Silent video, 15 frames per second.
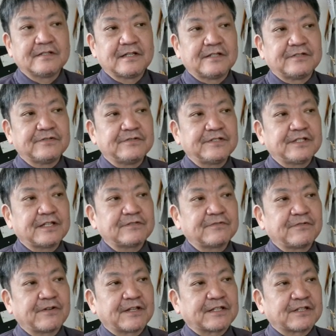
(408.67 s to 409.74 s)
11月
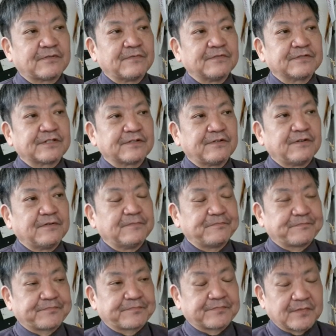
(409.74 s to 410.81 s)
頃やったと思うんですけど、
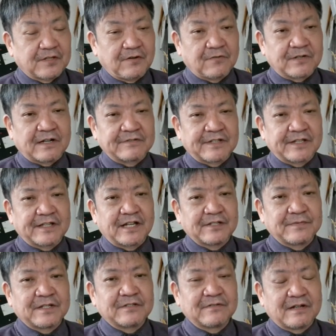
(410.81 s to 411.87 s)
本格的に
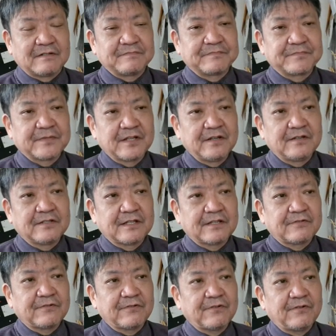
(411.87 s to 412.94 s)
始まるのは。で
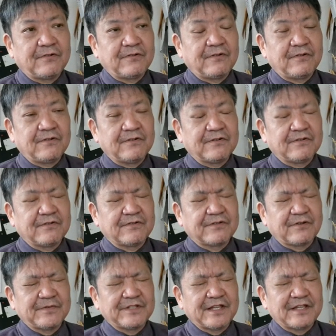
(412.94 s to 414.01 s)
投票
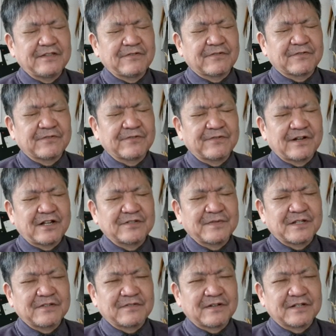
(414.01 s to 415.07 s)
予備選挙の投票が始
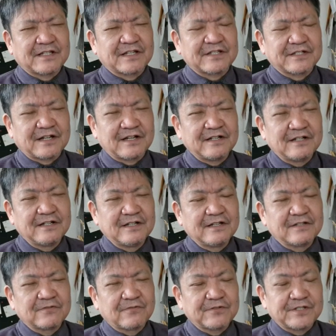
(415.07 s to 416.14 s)
まるのは確か
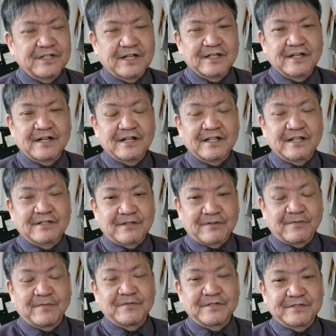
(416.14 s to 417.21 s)
年明けからだった
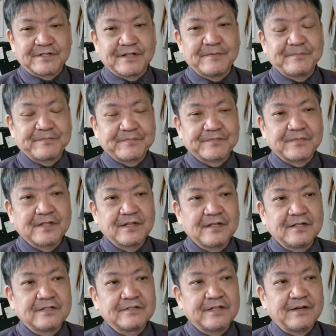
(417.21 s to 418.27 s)
と思うんですね。
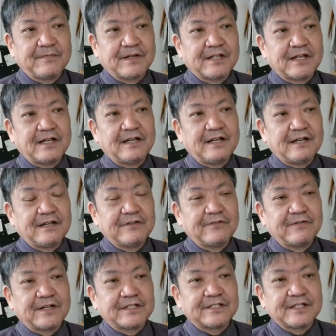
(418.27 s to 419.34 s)
ではまだ、あ
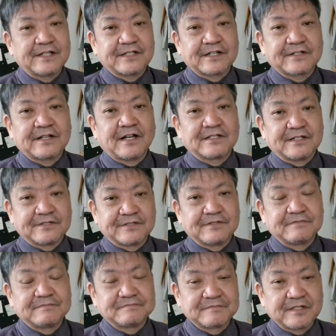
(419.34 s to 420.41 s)
要は1年先の話なんです
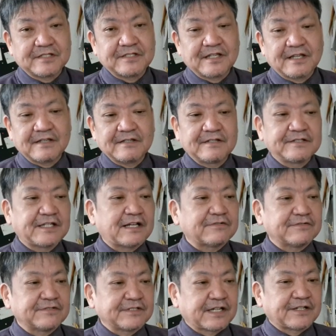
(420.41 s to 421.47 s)
よ。1年
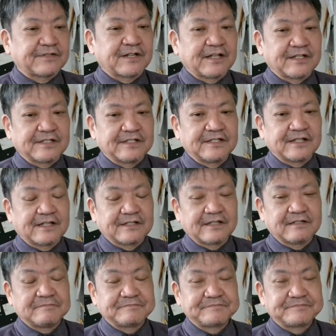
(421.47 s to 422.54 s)
弱先の話なんで。